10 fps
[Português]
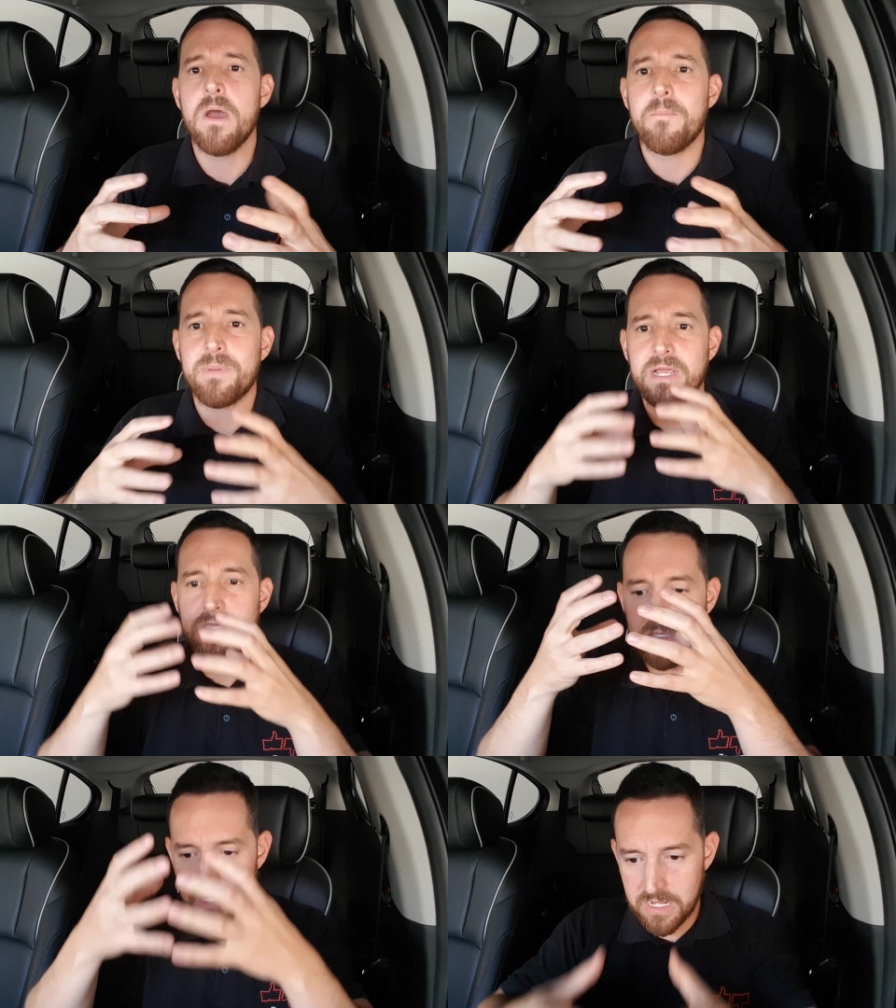para
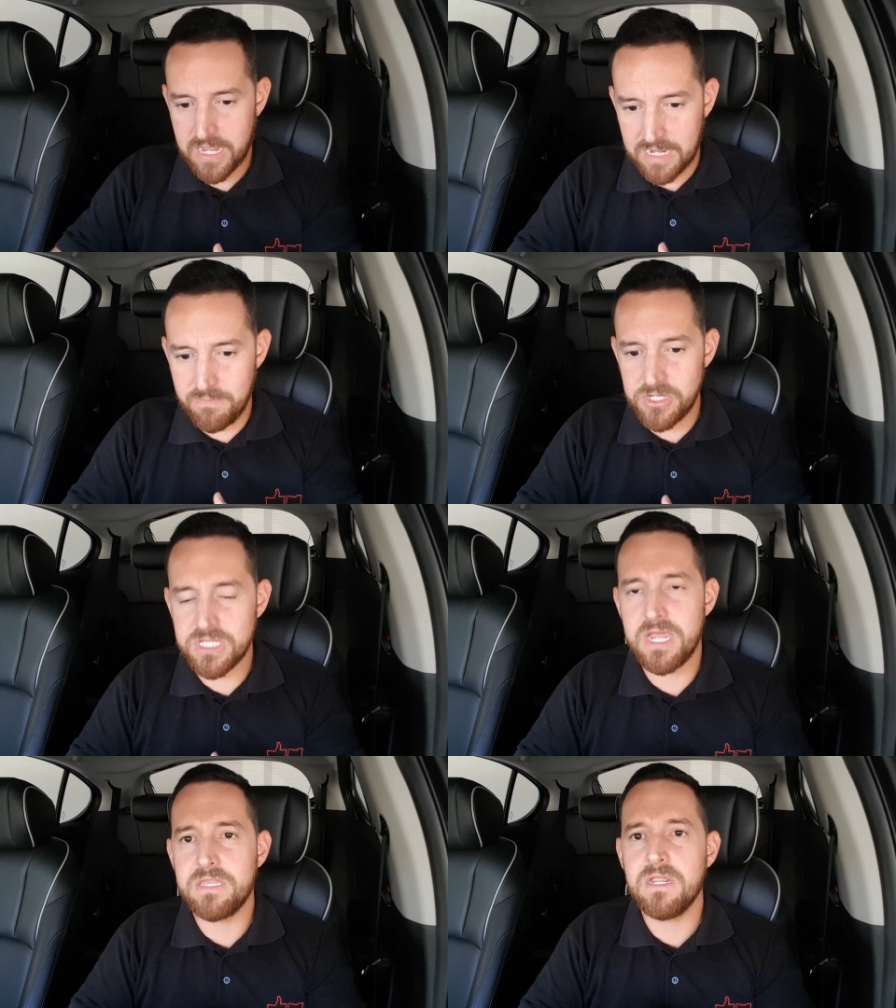que aquela
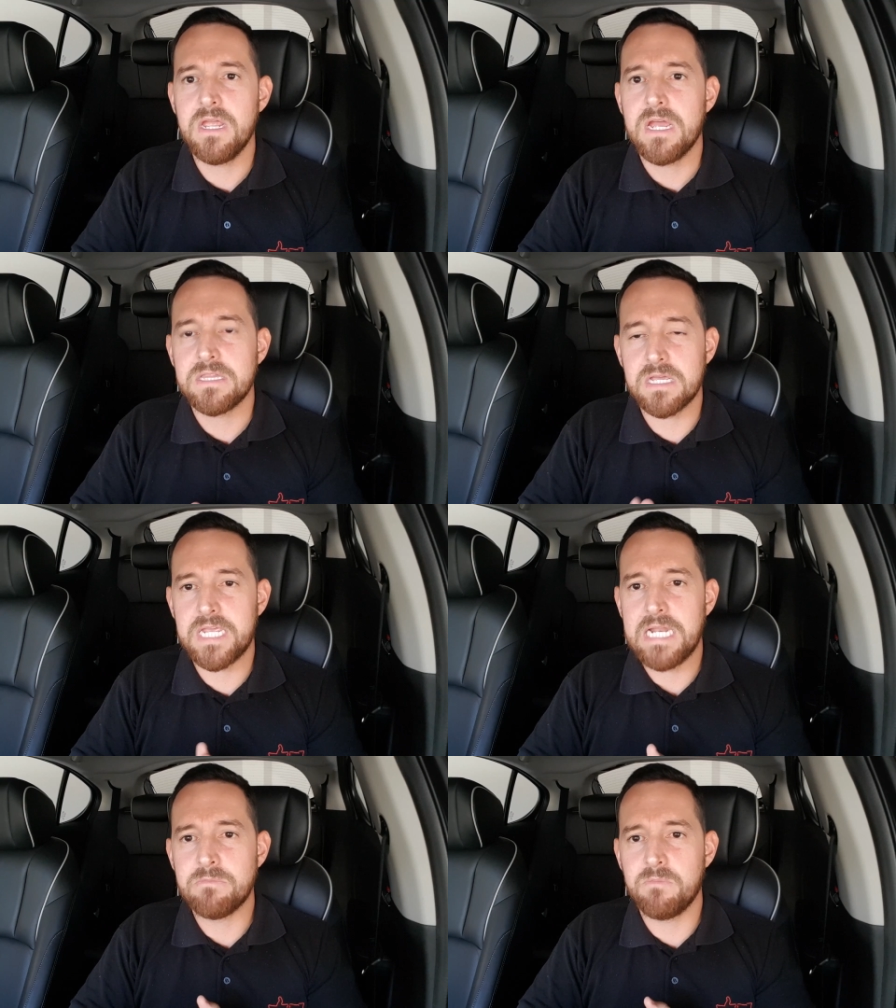medida entre
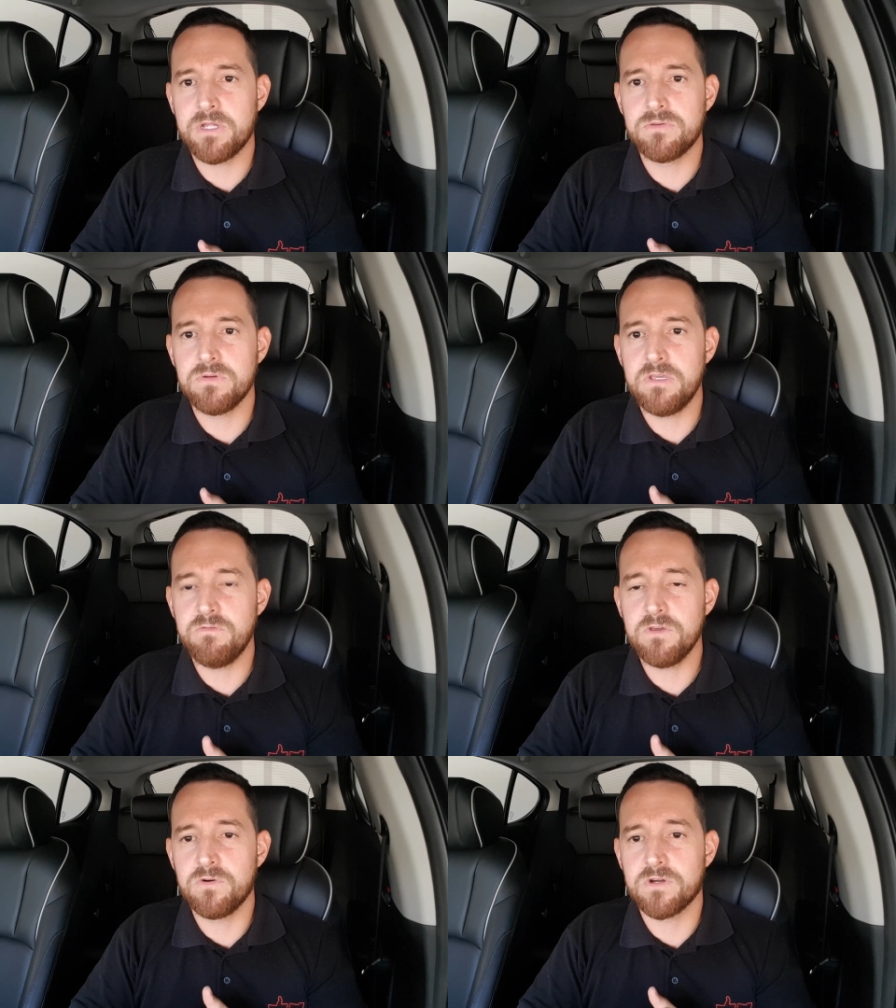naquele momento em
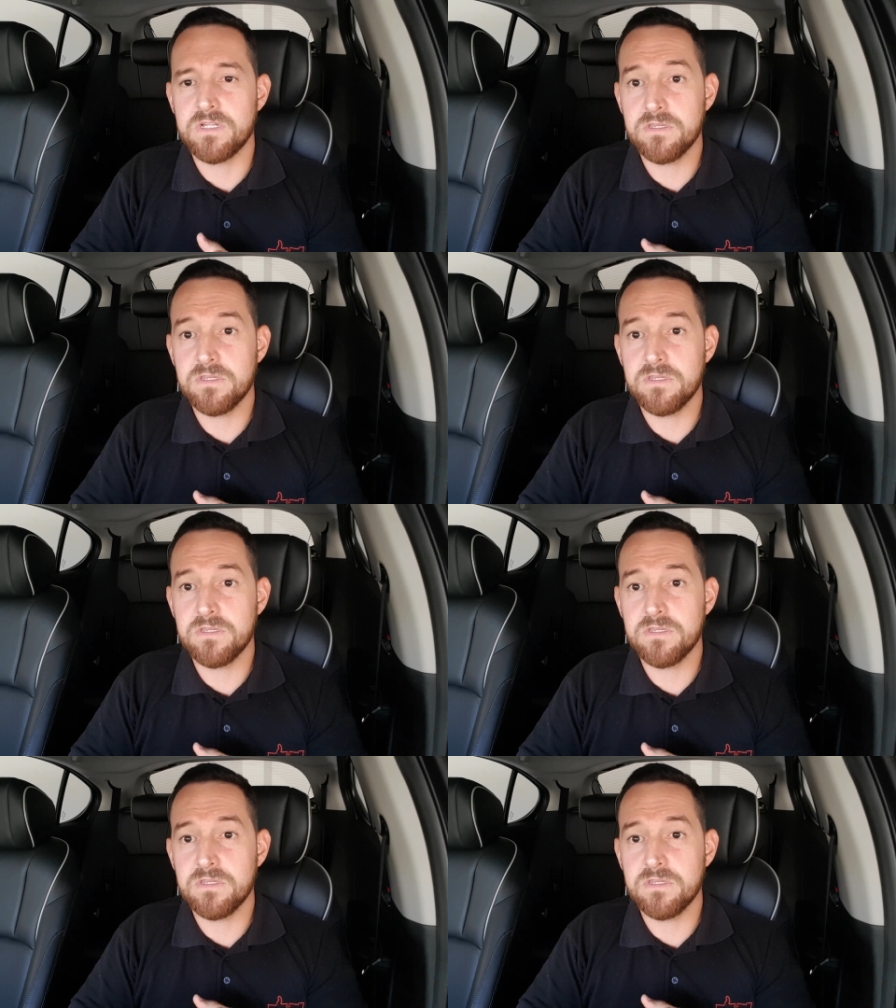vigor, né?